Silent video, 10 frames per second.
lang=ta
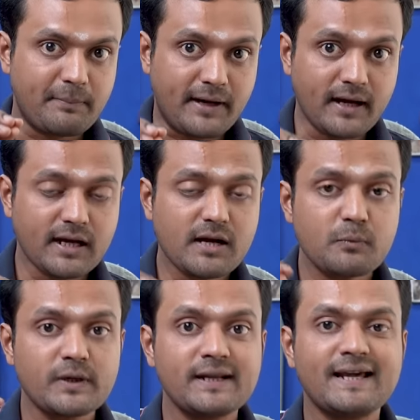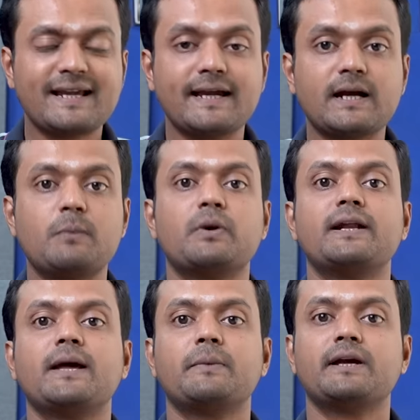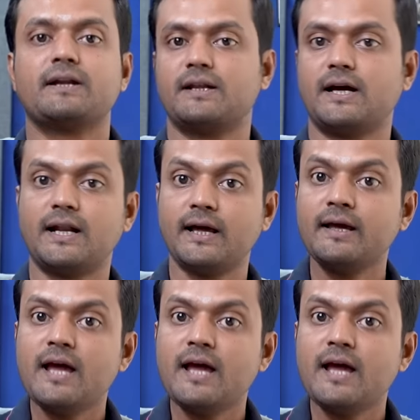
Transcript: பார்க்க முடியல கேட்க முடியல அப்படிங்கிறதுனால